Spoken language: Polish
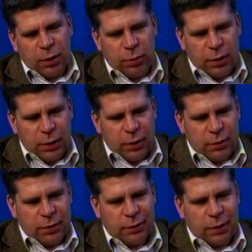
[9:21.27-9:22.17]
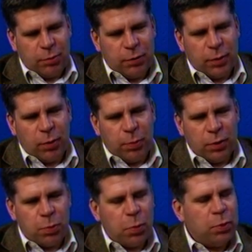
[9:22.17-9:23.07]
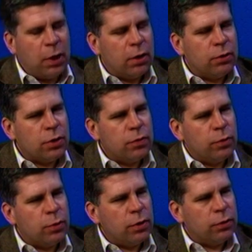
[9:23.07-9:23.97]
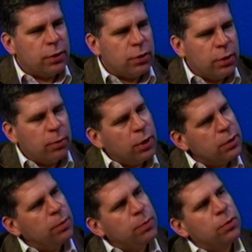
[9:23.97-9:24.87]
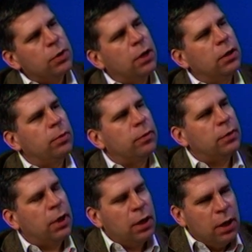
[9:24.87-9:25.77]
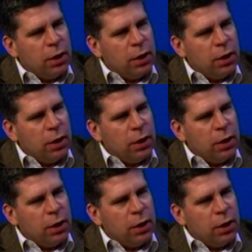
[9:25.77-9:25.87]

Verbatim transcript: która jest jakby w Europie dość popularna od czasów Rousseau, to znaczy demokracji bezpośredniej, prawda?